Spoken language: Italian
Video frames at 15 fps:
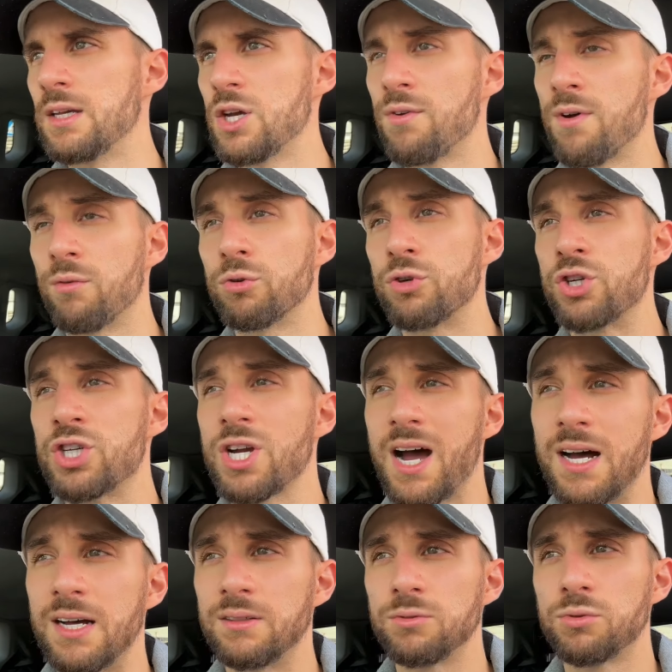Io avevo
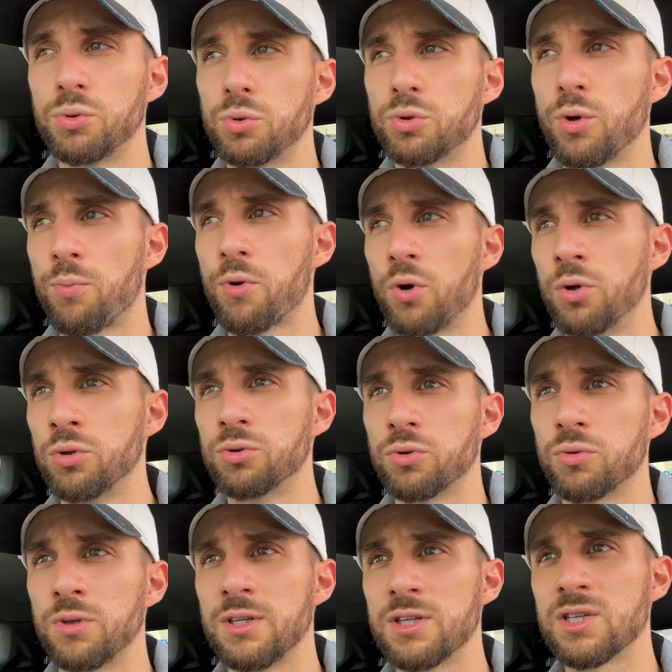già tutto pronto,
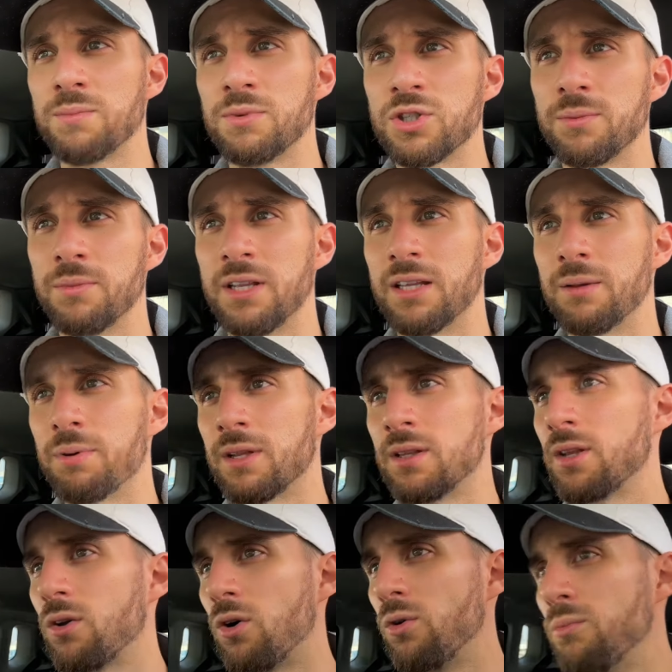quindi semplicemente
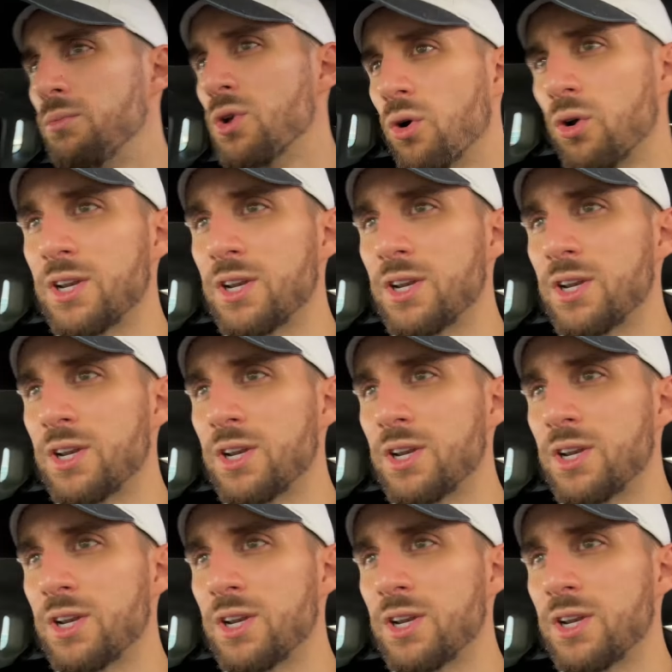prenderò il mio